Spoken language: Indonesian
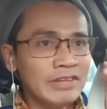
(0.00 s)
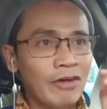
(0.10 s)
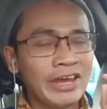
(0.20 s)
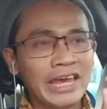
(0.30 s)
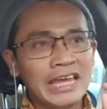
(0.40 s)

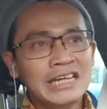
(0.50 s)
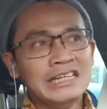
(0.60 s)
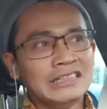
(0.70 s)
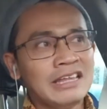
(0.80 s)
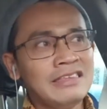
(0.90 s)
Oke,
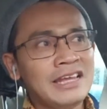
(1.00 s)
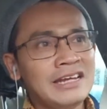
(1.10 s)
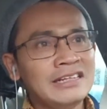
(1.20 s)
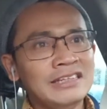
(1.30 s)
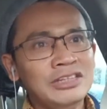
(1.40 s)

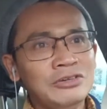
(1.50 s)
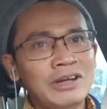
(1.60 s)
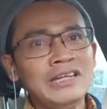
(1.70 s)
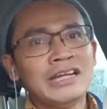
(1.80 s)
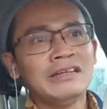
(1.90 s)
tentang
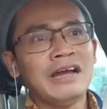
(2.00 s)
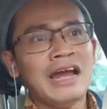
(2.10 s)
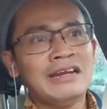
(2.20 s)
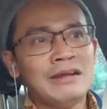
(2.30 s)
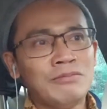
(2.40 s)
ketentuan yang
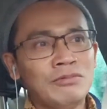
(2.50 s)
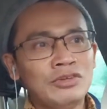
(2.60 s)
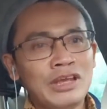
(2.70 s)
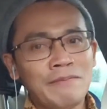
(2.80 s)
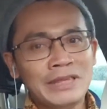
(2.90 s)
ada
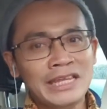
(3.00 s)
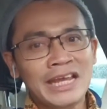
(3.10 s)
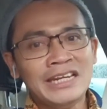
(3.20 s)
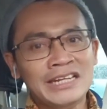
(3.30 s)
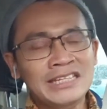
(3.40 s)
multi
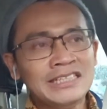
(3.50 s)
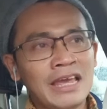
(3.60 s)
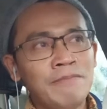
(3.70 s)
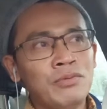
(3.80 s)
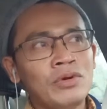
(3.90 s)
kepentingan ini
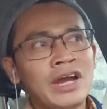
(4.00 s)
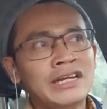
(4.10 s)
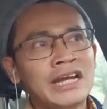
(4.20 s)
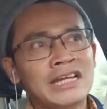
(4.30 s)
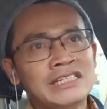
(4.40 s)
saya buka
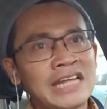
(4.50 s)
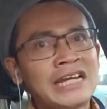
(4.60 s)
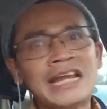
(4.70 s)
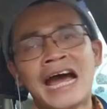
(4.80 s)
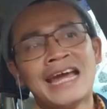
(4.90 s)
dengan
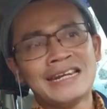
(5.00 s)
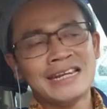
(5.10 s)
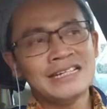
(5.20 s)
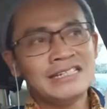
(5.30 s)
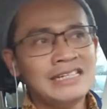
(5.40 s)

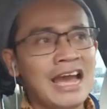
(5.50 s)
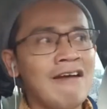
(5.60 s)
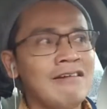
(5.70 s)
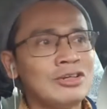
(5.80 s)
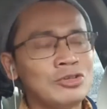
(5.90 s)
candaan di
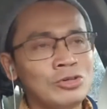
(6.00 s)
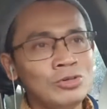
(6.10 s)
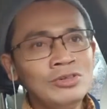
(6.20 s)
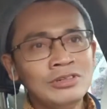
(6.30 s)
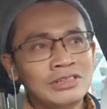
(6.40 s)
awal dulu